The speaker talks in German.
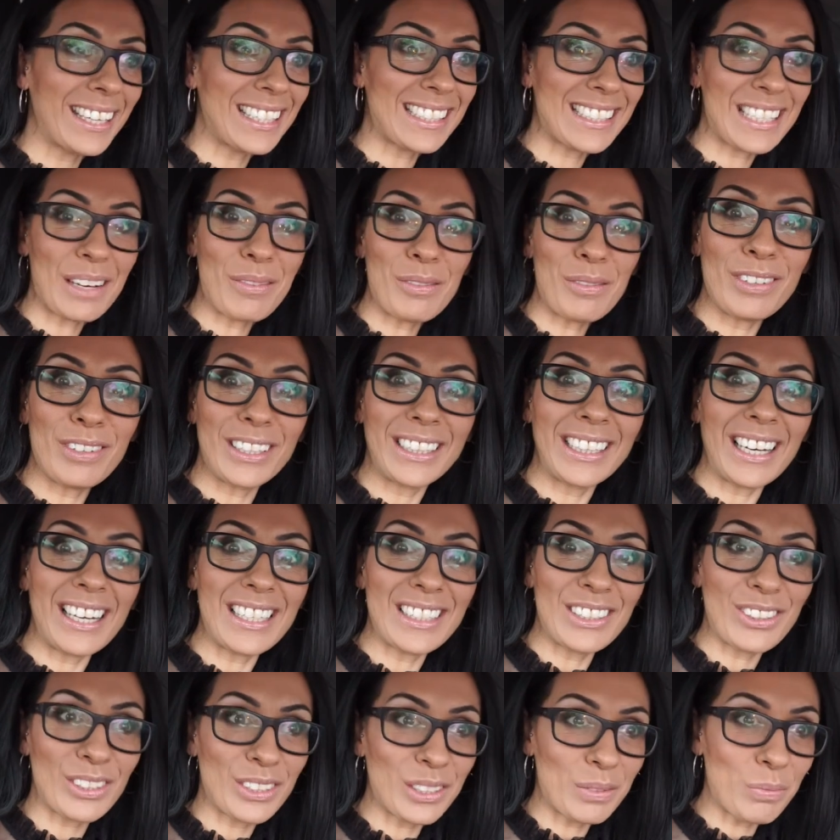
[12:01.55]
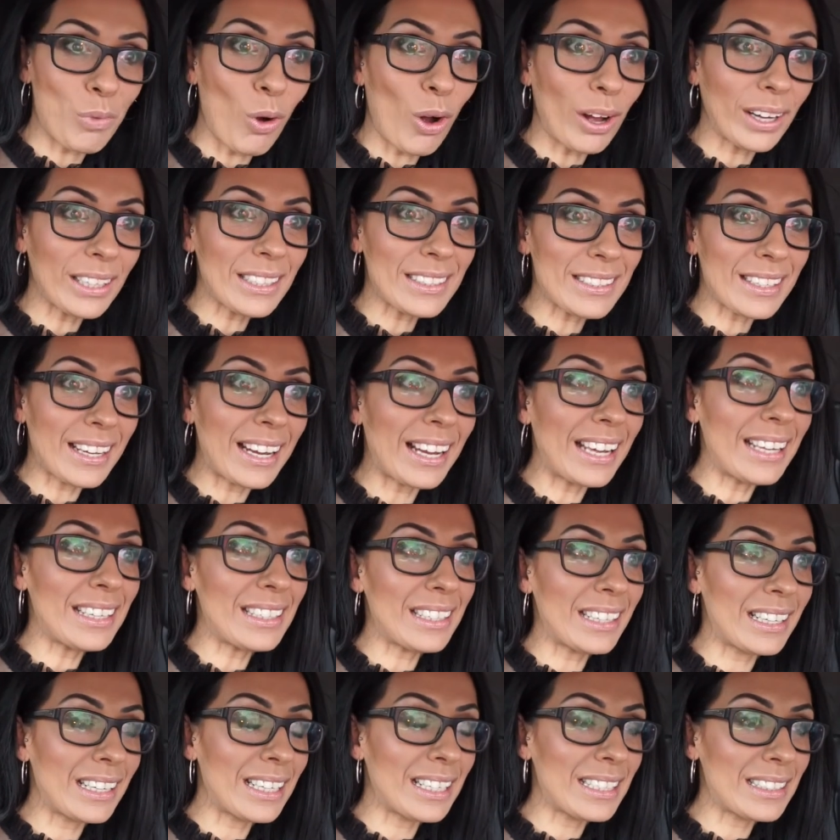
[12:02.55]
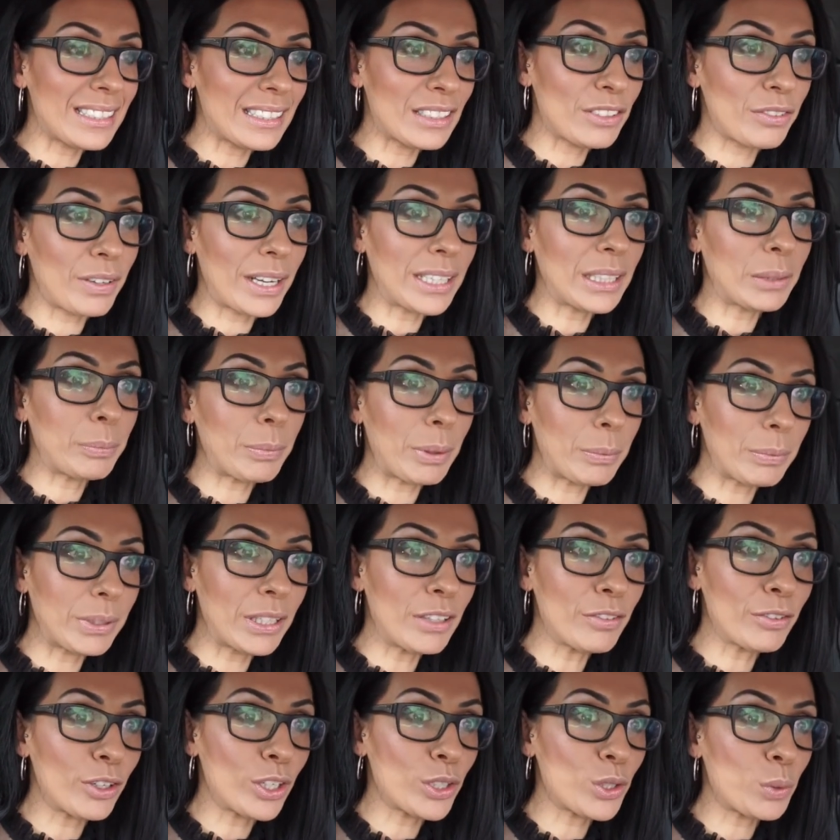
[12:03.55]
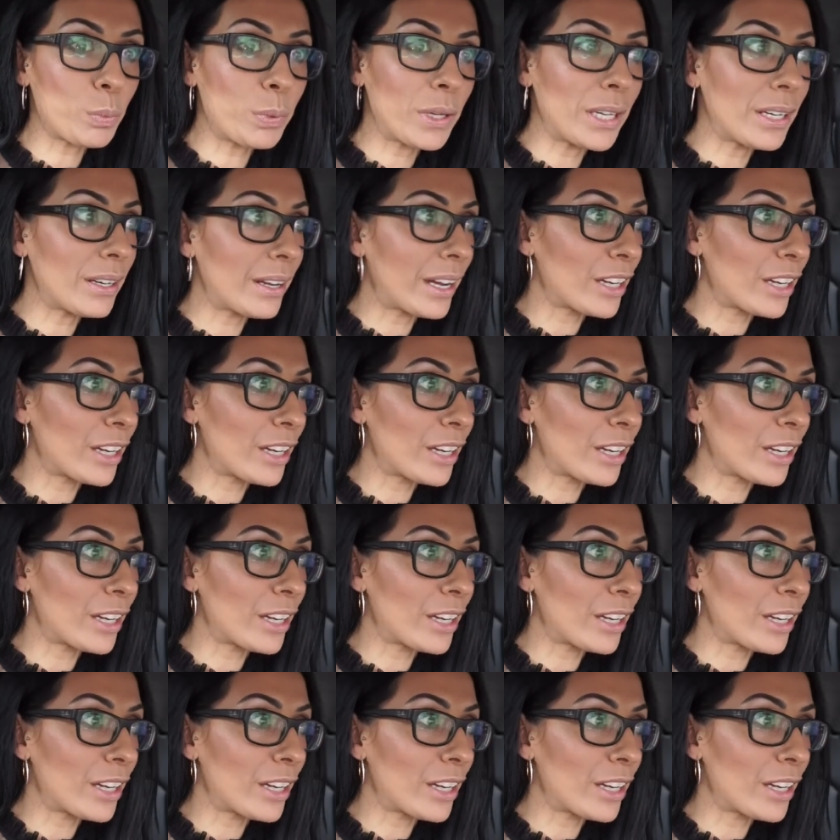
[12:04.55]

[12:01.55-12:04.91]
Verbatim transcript: Jetzt wir gleich noch den Moritz ein. Der ist jetzt fertig beim Kieferorthopäden.